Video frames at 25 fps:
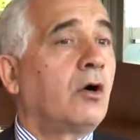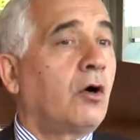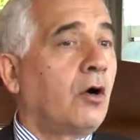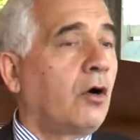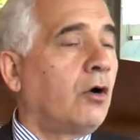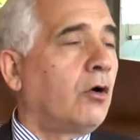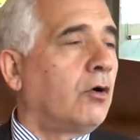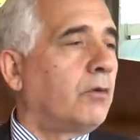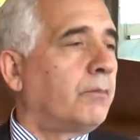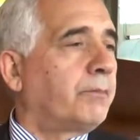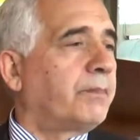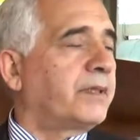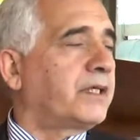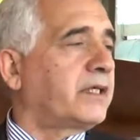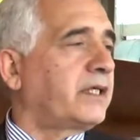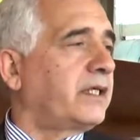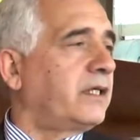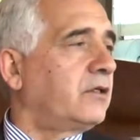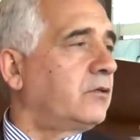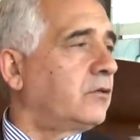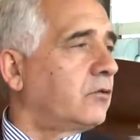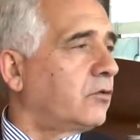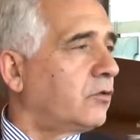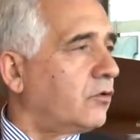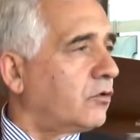o
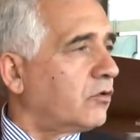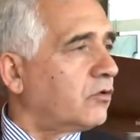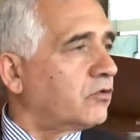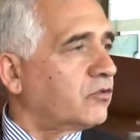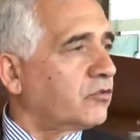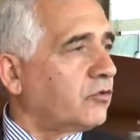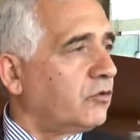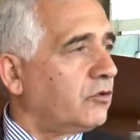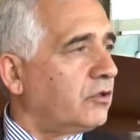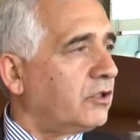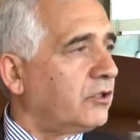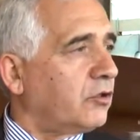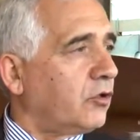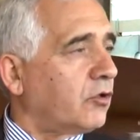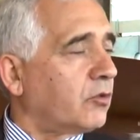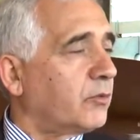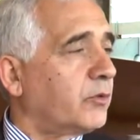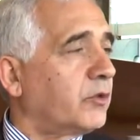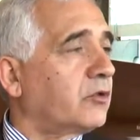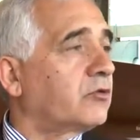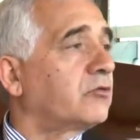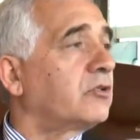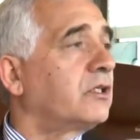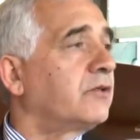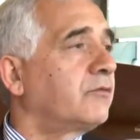perché non conoscono le
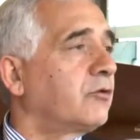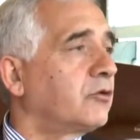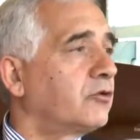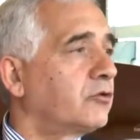norme o non le